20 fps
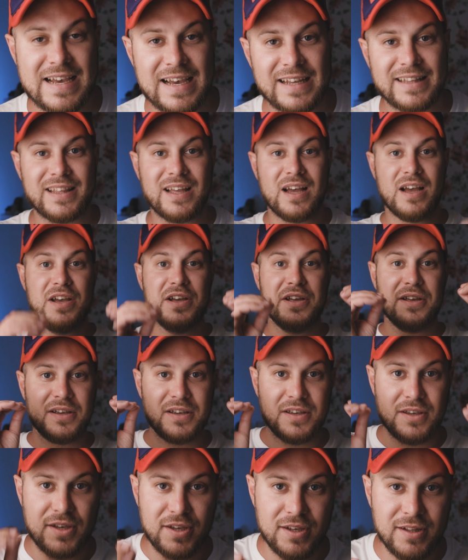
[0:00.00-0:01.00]
это
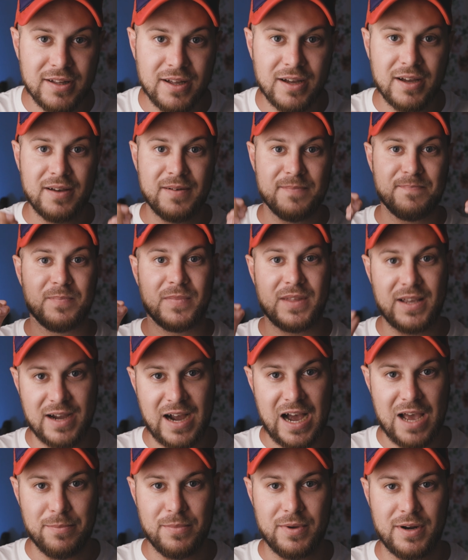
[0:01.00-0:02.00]

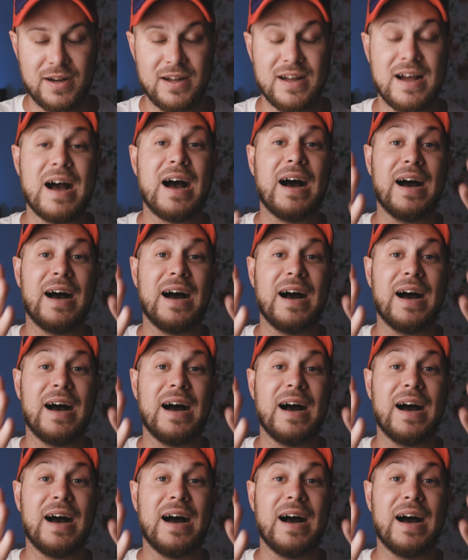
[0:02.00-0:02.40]
кинокамера,